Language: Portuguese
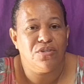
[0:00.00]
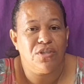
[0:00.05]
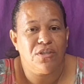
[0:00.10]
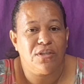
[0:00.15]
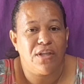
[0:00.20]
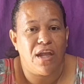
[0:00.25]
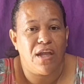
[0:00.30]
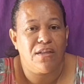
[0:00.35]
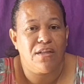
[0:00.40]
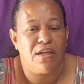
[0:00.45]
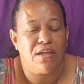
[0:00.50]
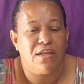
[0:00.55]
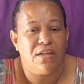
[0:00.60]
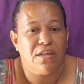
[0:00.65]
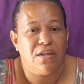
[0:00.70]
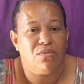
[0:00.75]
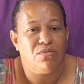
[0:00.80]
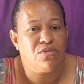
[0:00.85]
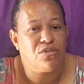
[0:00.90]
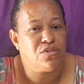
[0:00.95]
o ditado, aqui
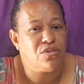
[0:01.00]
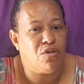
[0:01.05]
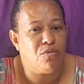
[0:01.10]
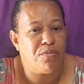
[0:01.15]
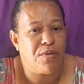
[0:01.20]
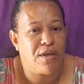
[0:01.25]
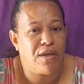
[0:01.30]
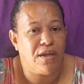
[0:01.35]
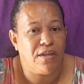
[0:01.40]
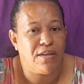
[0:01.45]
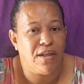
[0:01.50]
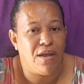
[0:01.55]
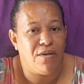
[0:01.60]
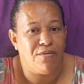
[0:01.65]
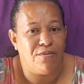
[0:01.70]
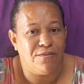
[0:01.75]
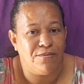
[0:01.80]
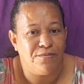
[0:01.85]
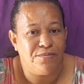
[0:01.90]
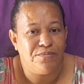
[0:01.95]
tá um sol para cada
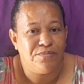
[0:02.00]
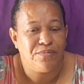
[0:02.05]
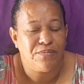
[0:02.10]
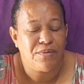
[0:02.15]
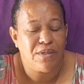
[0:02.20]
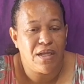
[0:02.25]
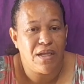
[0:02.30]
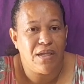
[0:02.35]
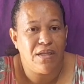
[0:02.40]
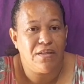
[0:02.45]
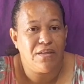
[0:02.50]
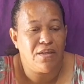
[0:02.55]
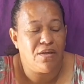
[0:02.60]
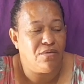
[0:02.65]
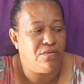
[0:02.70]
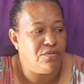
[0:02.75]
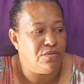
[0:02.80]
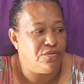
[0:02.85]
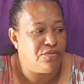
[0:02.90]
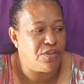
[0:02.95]
um. Né?
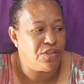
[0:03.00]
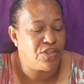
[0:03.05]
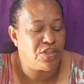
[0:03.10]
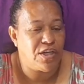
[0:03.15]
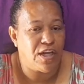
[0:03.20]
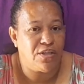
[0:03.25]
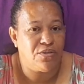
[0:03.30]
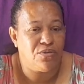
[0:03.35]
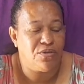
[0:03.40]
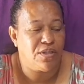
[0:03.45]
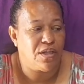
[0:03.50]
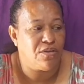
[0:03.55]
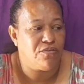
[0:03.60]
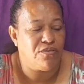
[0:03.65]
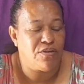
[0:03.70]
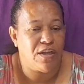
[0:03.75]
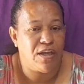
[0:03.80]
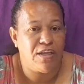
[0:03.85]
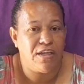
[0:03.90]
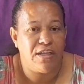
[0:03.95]
Então o ventilador tem que
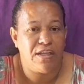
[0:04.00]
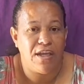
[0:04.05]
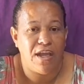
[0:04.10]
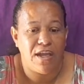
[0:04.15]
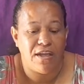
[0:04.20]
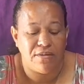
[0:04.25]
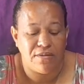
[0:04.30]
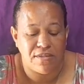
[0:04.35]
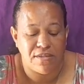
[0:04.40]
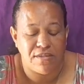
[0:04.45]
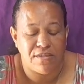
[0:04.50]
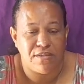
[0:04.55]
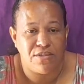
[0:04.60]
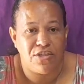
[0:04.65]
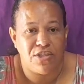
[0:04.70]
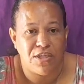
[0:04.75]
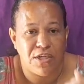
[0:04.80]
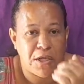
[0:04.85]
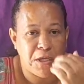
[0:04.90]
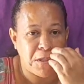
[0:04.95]
ficar ligado assim
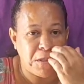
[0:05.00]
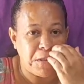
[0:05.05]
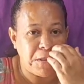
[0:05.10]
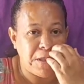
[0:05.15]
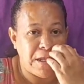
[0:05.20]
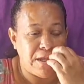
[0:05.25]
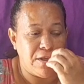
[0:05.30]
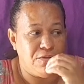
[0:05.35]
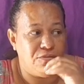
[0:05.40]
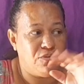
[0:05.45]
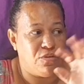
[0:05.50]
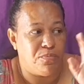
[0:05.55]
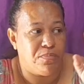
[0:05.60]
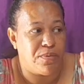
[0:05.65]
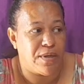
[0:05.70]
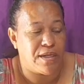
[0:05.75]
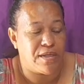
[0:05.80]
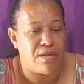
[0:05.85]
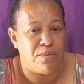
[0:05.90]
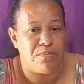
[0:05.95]
direto, tá? Eu vou
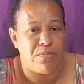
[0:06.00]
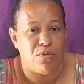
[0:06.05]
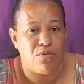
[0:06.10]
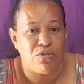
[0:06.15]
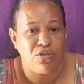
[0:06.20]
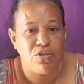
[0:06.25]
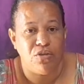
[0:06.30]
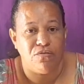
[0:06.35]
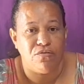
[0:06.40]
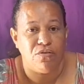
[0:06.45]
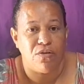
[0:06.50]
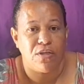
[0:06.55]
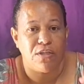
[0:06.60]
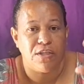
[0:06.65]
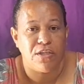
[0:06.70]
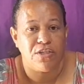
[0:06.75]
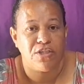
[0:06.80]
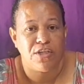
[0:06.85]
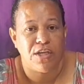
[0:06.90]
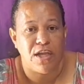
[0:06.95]
pra, pra onde eu vou aqui
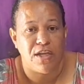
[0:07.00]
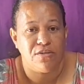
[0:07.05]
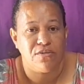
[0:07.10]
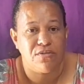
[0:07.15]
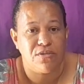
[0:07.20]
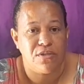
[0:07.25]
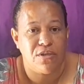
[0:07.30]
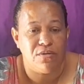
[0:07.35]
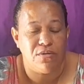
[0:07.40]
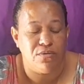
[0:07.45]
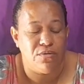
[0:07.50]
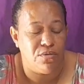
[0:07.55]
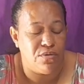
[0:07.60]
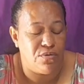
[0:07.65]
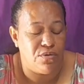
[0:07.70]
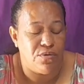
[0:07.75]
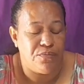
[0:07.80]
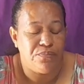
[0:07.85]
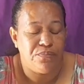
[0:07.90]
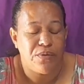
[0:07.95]
dentro de casa,
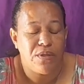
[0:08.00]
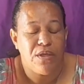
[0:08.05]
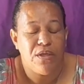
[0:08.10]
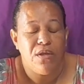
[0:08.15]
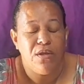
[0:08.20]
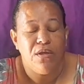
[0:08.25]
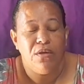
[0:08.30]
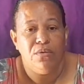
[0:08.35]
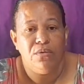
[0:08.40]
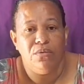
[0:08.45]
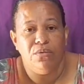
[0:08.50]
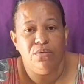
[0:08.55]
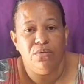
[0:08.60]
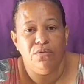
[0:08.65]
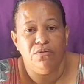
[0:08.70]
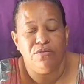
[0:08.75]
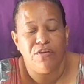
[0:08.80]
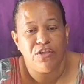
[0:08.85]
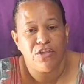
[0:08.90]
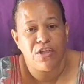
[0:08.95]
o,
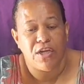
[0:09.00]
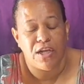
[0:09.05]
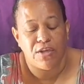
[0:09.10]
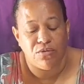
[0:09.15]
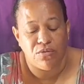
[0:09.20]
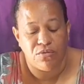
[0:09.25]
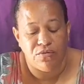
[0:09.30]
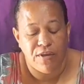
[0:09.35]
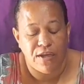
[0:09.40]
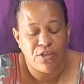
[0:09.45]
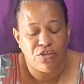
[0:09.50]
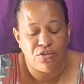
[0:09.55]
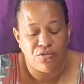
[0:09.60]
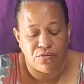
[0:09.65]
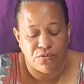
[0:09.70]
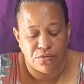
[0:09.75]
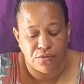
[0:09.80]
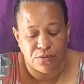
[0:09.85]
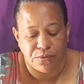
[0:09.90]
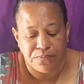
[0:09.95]
o ventilador vai
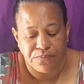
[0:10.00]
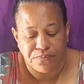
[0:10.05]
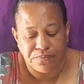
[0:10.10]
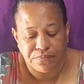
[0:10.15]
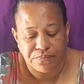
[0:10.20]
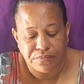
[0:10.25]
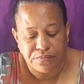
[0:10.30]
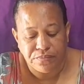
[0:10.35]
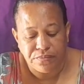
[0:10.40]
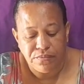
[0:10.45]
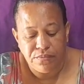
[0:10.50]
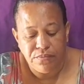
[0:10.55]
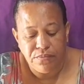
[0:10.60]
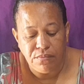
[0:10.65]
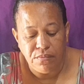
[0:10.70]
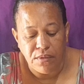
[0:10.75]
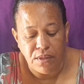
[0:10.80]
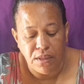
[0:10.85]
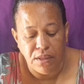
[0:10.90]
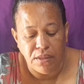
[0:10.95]
junto.
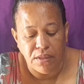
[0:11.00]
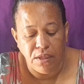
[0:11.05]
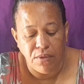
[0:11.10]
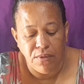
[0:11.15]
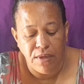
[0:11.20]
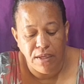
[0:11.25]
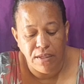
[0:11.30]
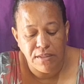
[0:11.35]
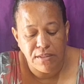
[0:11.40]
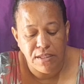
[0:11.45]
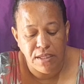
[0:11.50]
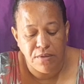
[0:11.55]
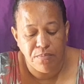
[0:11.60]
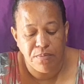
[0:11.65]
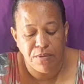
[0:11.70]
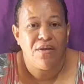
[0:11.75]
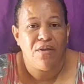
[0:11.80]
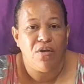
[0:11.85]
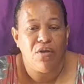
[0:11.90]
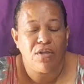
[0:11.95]
Então é isso
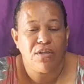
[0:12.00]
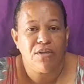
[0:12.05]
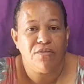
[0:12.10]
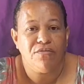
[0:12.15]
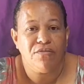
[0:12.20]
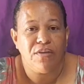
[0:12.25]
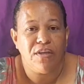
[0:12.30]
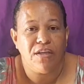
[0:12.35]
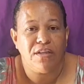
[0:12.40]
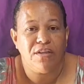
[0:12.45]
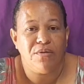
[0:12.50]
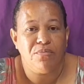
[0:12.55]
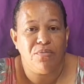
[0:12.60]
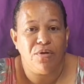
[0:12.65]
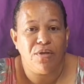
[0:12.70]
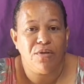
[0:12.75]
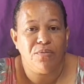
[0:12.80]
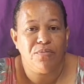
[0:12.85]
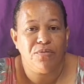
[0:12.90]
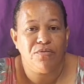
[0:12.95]
aí. Roda a vinheta e
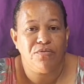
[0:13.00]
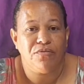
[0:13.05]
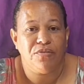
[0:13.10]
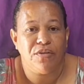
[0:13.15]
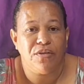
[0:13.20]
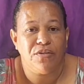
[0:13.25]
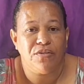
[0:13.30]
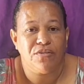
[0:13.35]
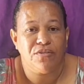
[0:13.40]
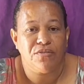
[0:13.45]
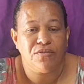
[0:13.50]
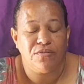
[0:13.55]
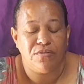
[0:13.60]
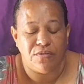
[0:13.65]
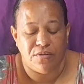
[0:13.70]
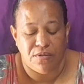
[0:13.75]
bora pro vídeo.